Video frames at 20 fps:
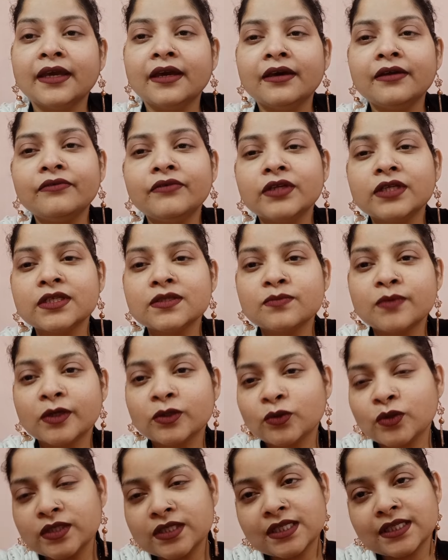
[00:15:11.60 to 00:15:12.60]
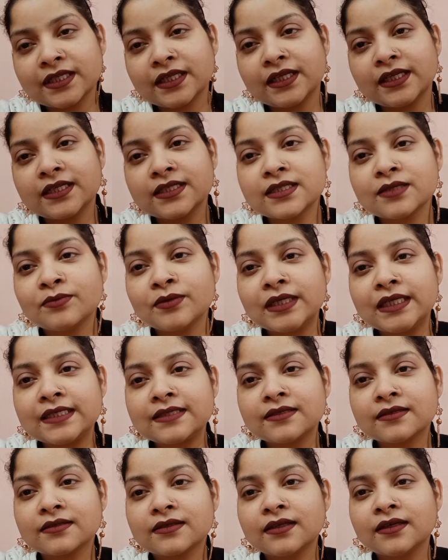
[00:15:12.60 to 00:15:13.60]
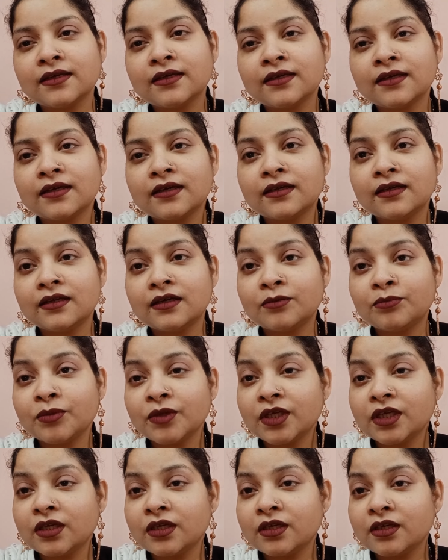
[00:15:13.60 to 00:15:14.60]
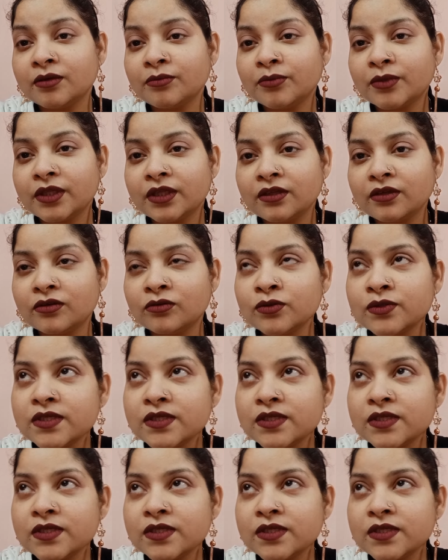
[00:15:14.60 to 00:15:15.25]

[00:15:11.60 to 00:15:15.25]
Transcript: खैर फिर इस बात को इस तरीके से भी ले सकते हैं कि अल्लाह अपने बन,